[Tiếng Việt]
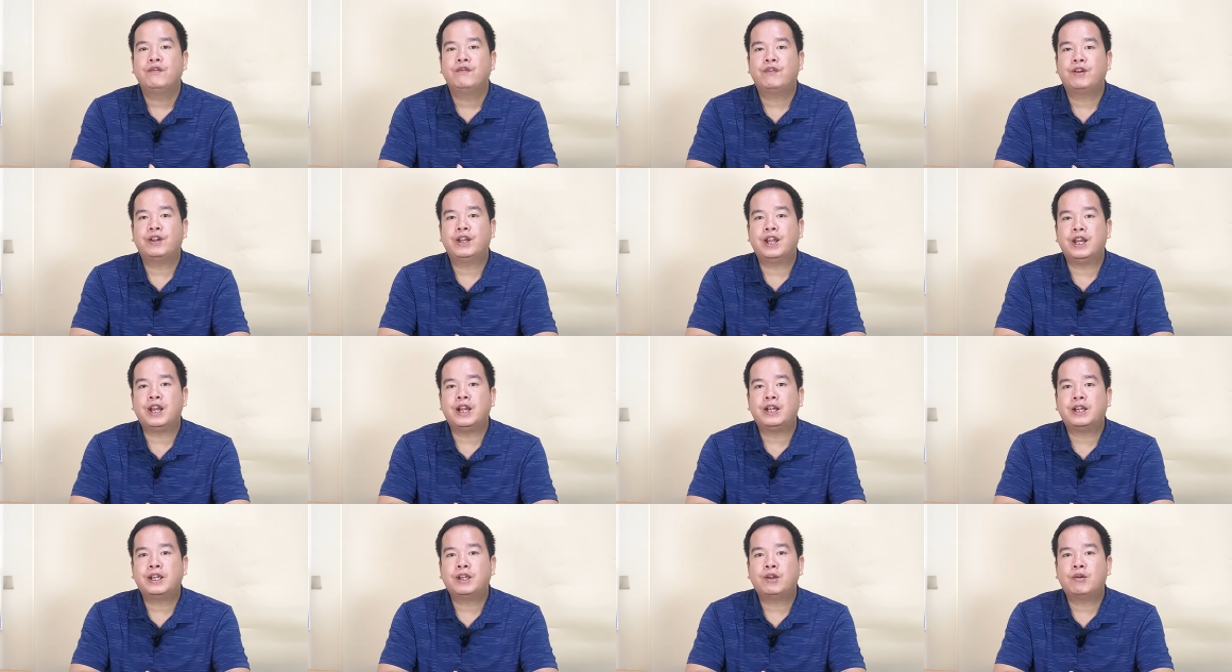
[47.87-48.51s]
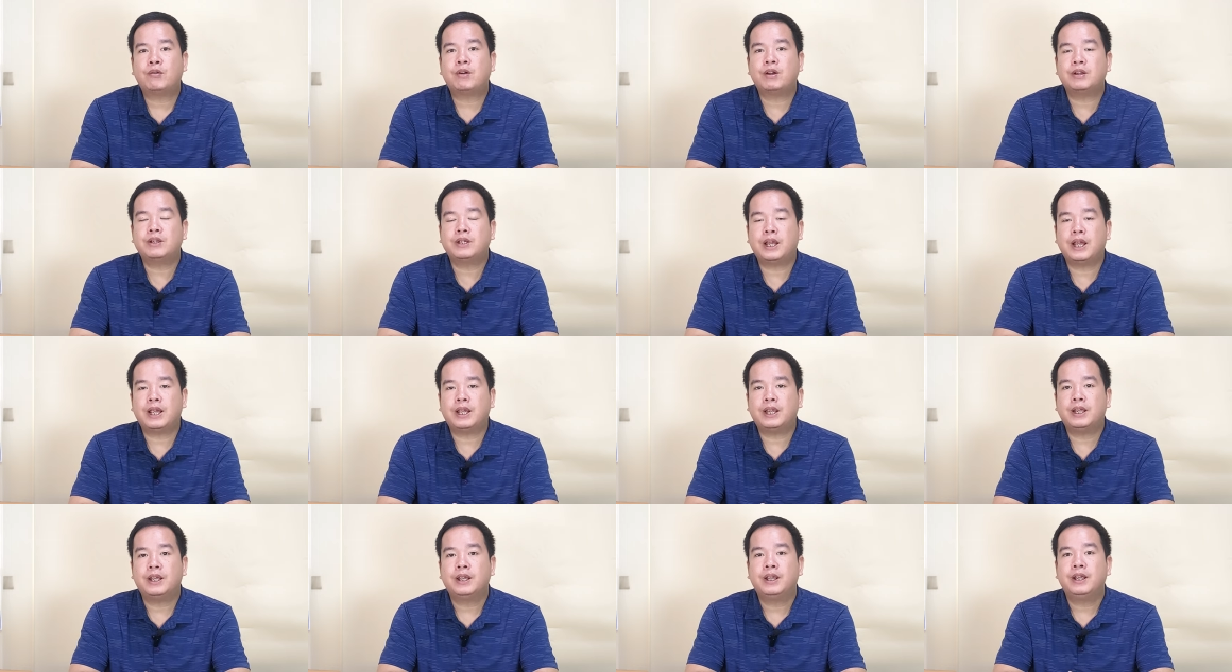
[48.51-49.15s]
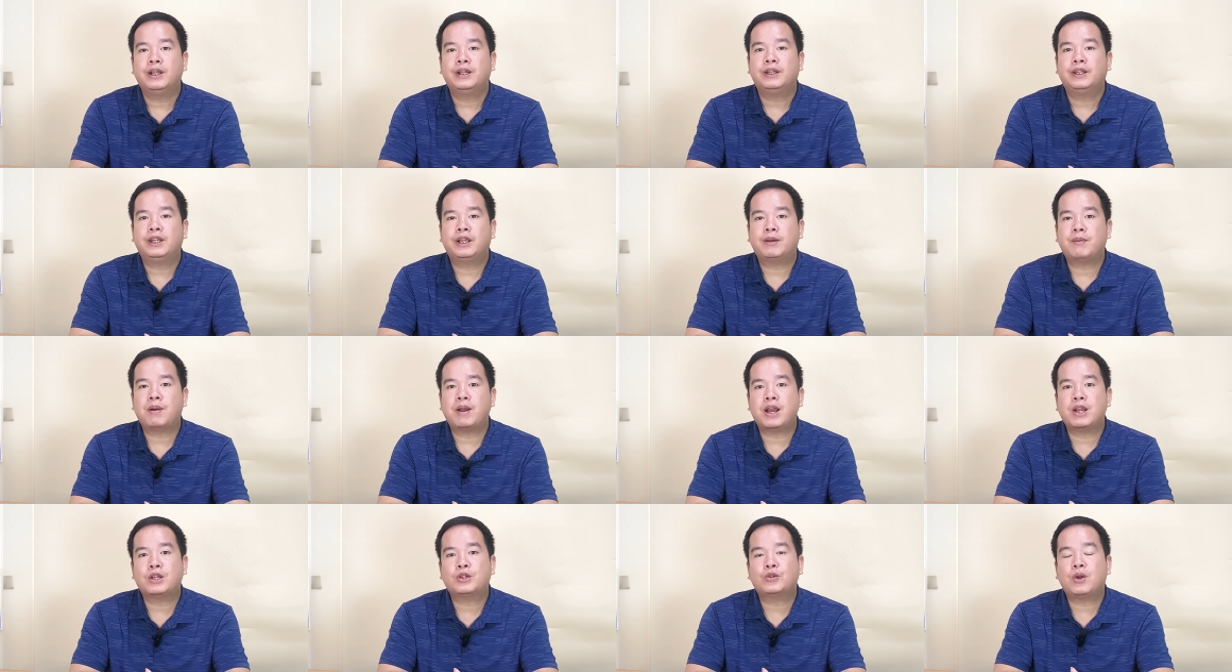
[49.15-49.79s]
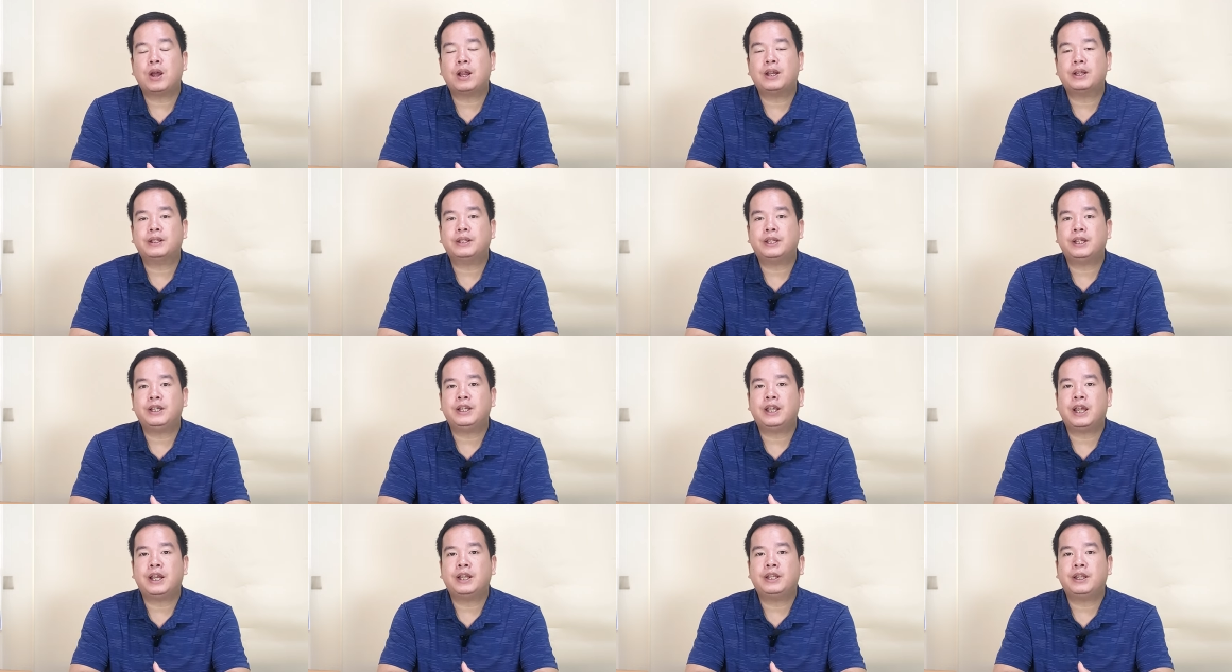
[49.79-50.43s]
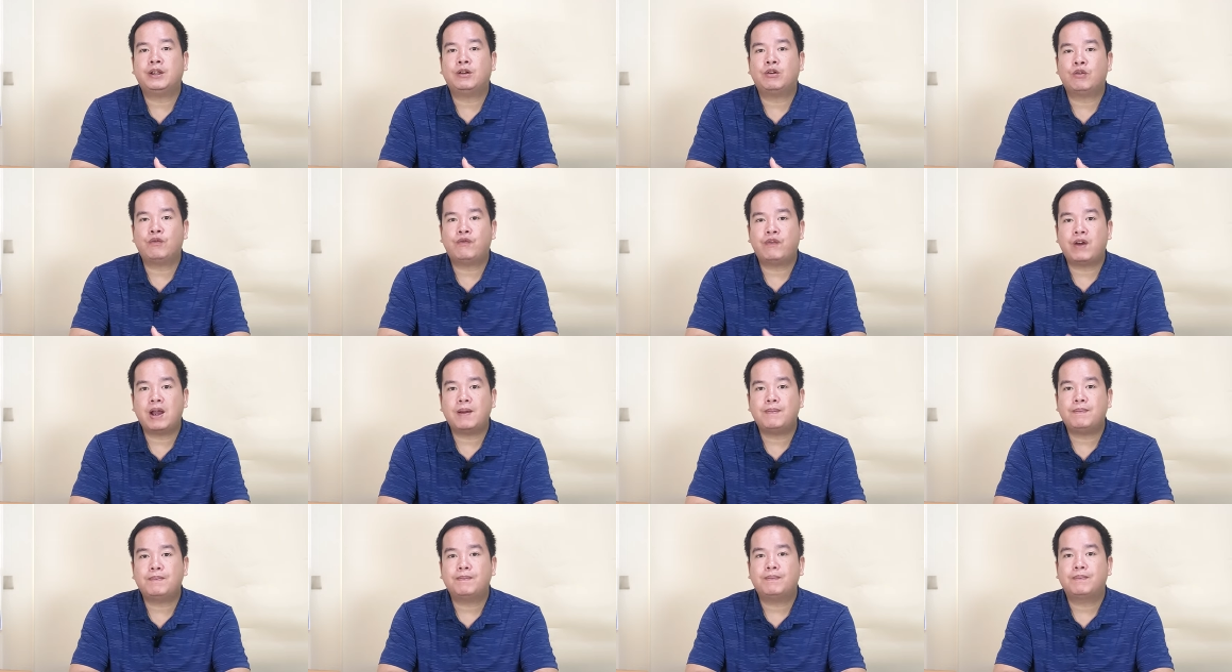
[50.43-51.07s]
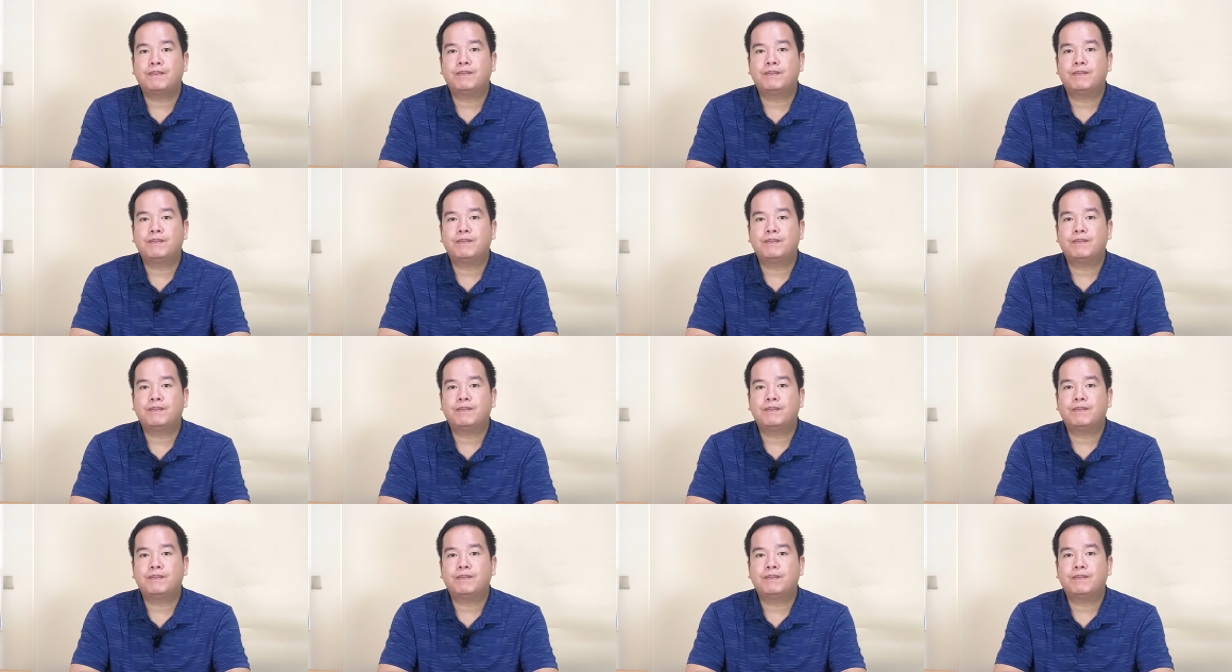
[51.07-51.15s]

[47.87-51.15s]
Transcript: Và để đăng ký gói cước này thì các bạn hãy soạn tin nhắn theo cú pháp